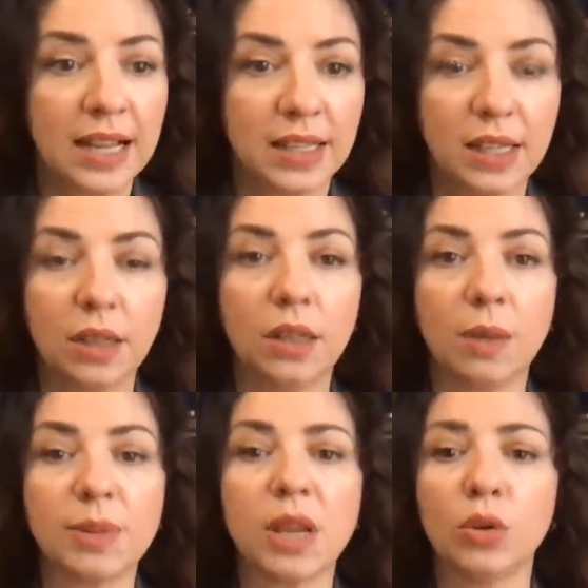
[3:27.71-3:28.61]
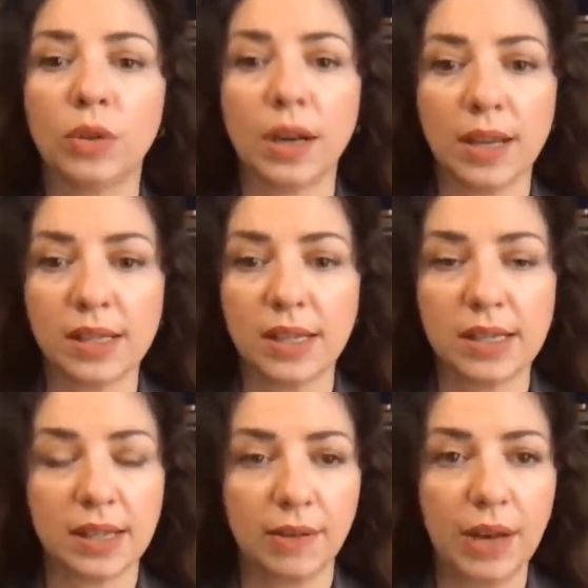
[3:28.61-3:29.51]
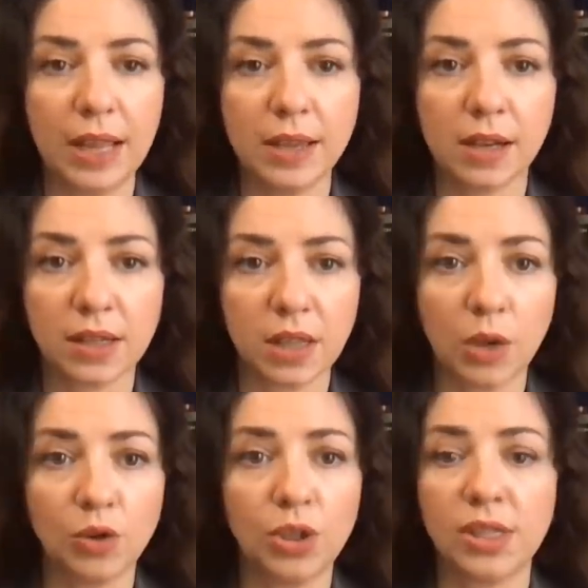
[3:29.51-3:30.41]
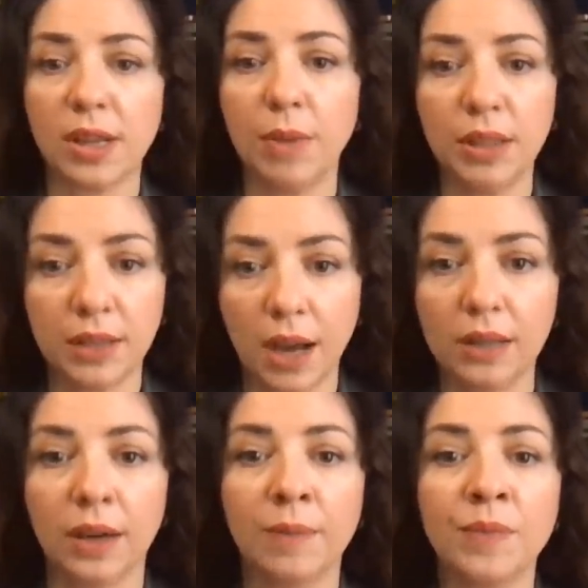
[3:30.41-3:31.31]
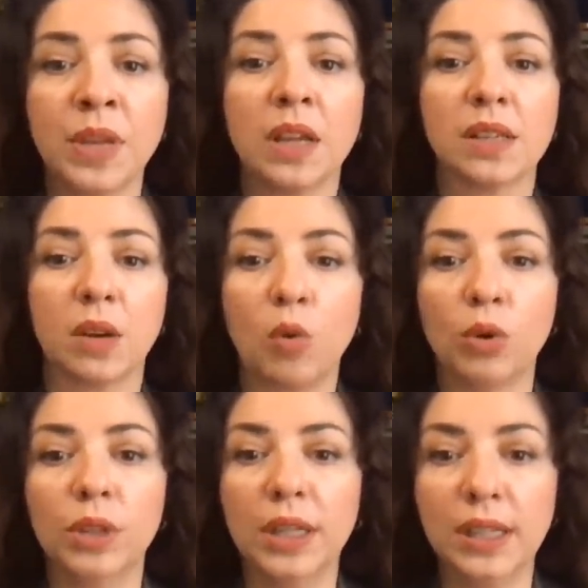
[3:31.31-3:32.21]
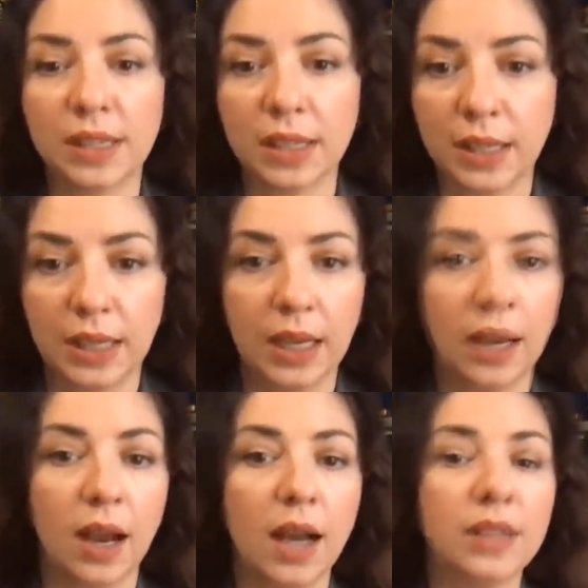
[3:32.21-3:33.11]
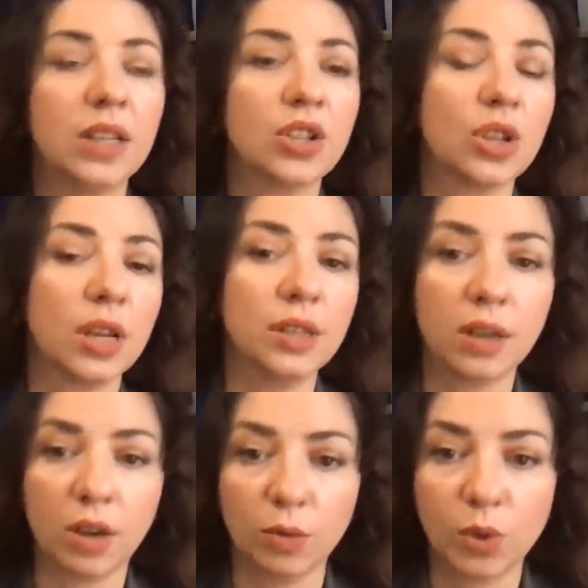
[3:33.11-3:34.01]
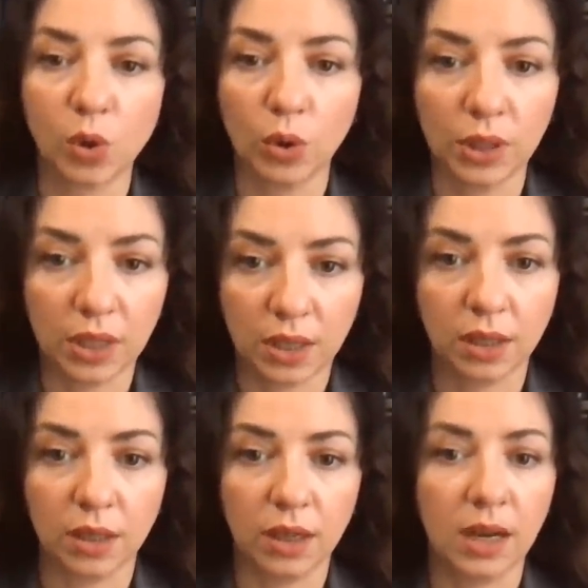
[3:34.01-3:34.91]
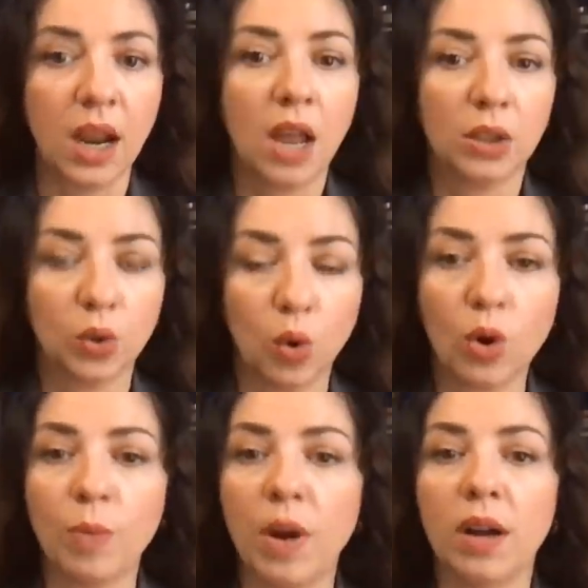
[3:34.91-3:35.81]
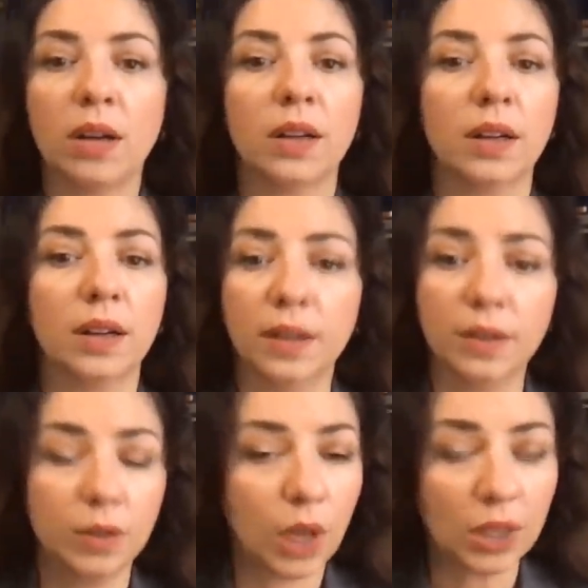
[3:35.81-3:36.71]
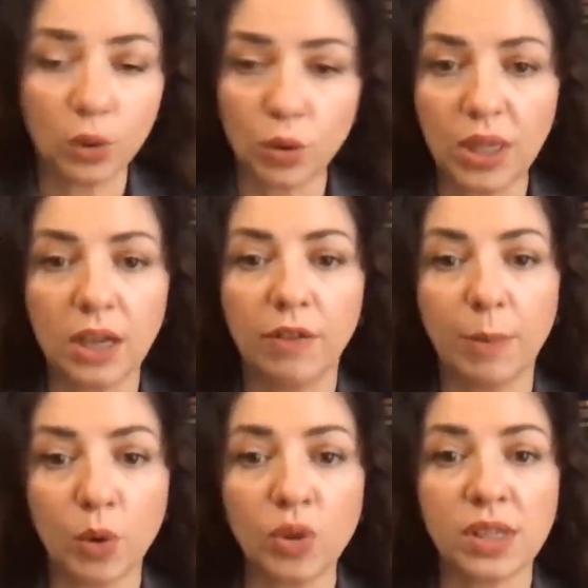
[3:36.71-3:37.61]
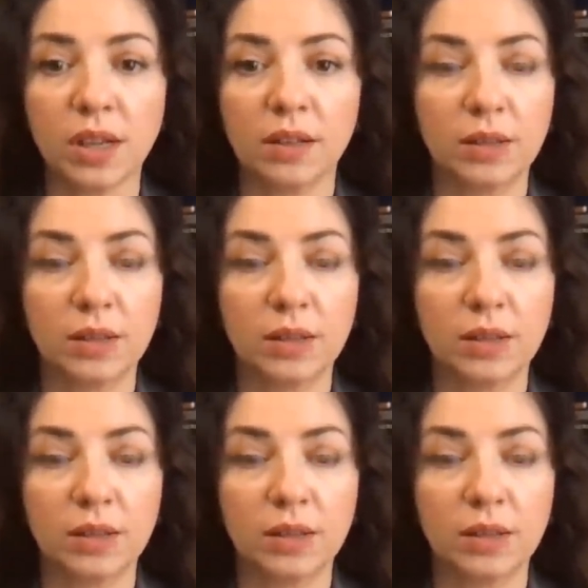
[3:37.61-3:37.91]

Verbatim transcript: делала абсолютно разные заявления, касающиеся Майдана, закона о языке, о тех же антикоррупционных э, нормах, э, о других вопросах,